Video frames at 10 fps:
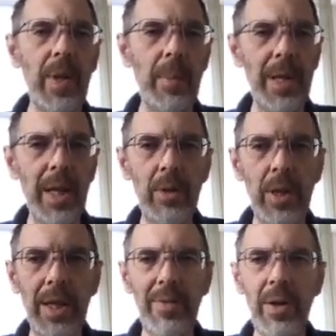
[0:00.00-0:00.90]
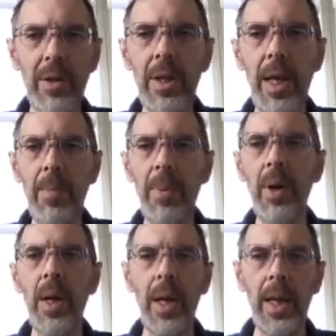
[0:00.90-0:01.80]
Terminato l'intervallo di
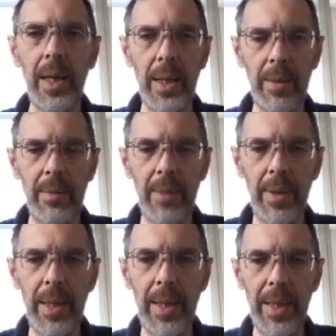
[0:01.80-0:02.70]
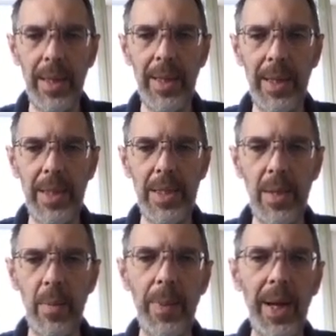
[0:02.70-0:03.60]
tempo, eh, il
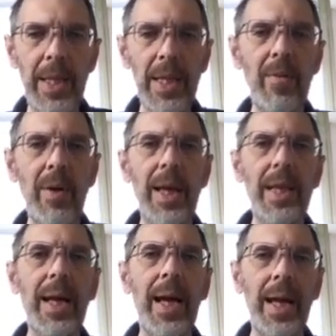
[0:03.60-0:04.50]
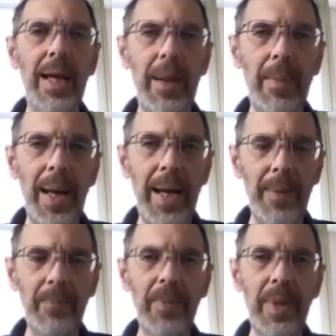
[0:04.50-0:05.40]
sistema operativo andrà a
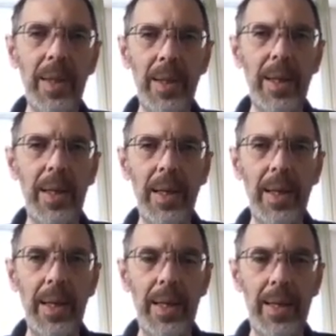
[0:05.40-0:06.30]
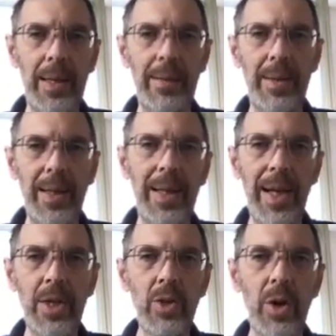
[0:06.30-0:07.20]
reclamare eh, le
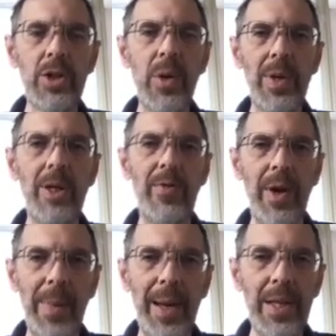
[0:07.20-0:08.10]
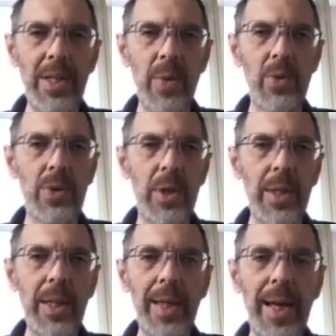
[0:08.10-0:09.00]
risorse, quindi fermerà l'esecuzione
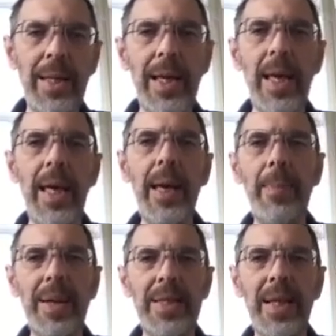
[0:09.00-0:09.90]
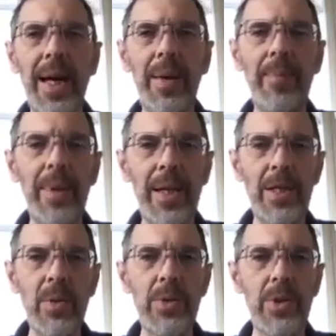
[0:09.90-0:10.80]
del thread e passerà
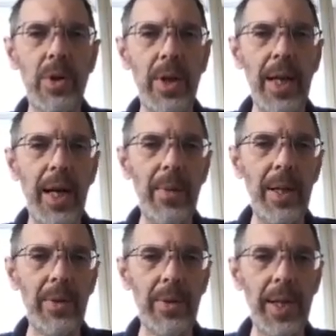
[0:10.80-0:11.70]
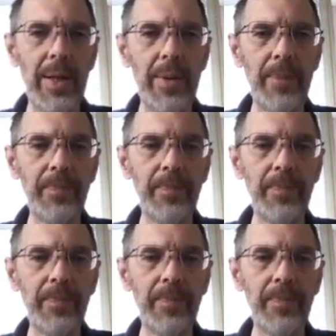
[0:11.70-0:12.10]
l'esecuzione a un altro thread.